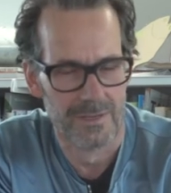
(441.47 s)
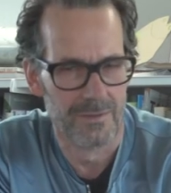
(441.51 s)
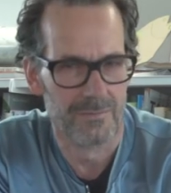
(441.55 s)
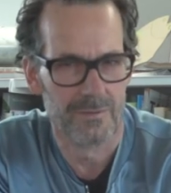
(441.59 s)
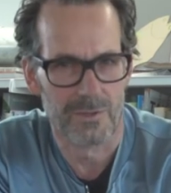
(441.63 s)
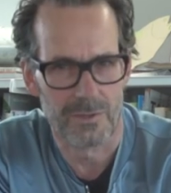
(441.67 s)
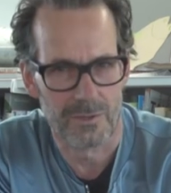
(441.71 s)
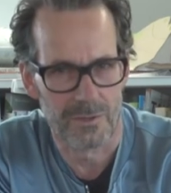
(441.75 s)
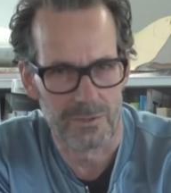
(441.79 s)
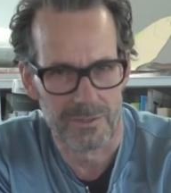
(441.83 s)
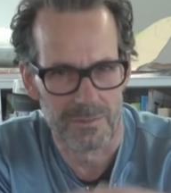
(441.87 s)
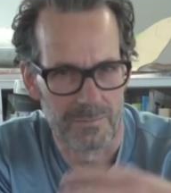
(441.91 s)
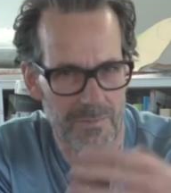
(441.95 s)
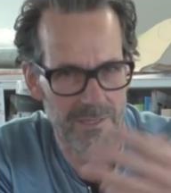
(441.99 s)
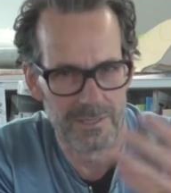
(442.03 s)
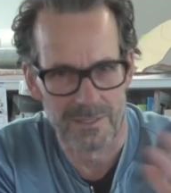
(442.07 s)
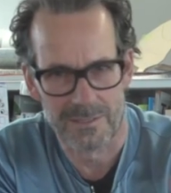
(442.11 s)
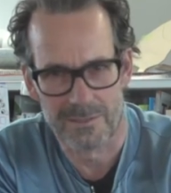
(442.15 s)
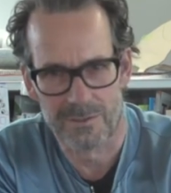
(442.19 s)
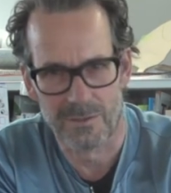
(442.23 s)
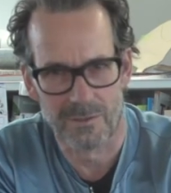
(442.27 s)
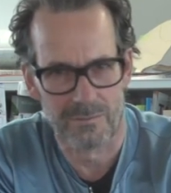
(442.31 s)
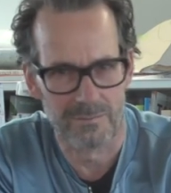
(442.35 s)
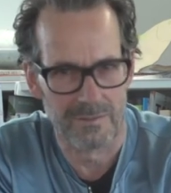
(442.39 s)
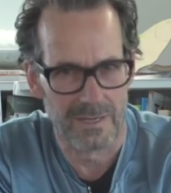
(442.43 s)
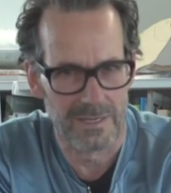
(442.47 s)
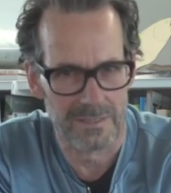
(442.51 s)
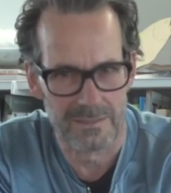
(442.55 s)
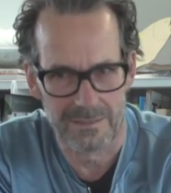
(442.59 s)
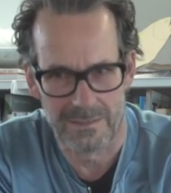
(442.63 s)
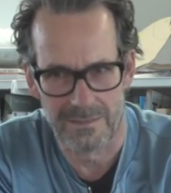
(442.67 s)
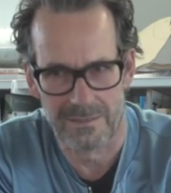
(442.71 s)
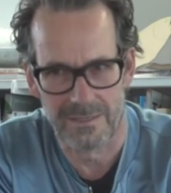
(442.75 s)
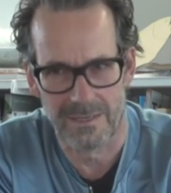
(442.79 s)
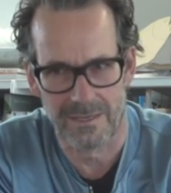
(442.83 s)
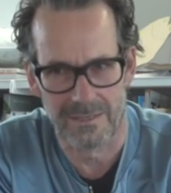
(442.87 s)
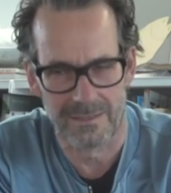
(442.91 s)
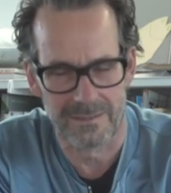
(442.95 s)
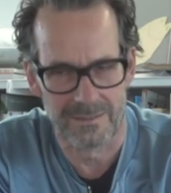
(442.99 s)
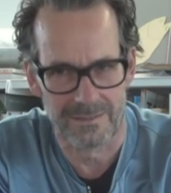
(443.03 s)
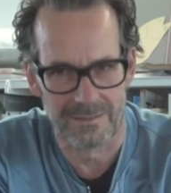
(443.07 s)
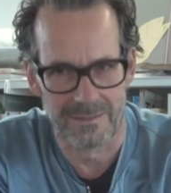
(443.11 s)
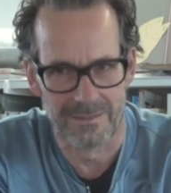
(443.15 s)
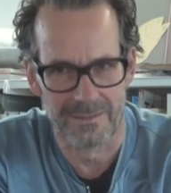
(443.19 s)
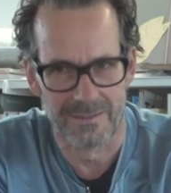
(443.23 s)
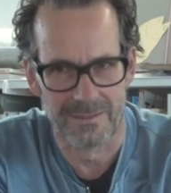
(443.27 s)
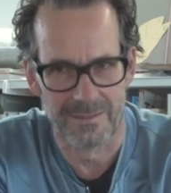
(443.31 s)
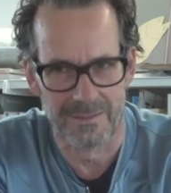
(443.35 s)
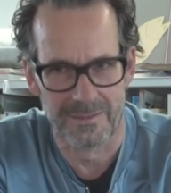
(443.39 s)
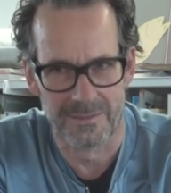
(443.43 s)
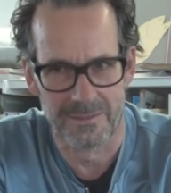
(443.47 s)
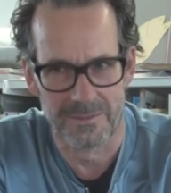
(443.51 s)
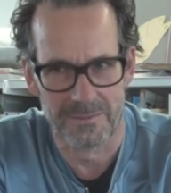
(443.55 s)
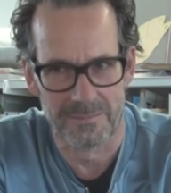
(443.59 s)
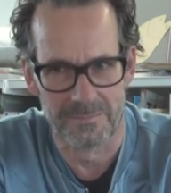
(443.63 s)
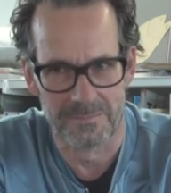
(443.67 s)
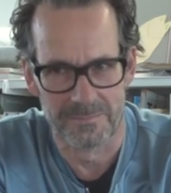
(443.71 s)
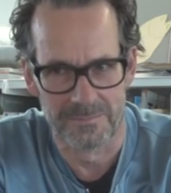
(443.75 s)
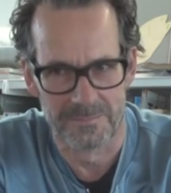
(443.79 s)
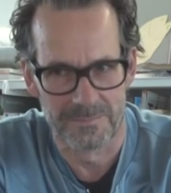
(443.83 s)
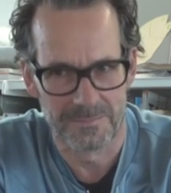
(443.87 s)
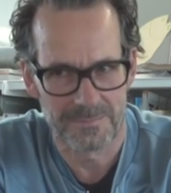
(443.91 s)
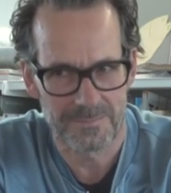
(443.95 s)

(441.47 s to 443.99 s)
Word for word: wie könnte man das noch weiterdenken, ähm,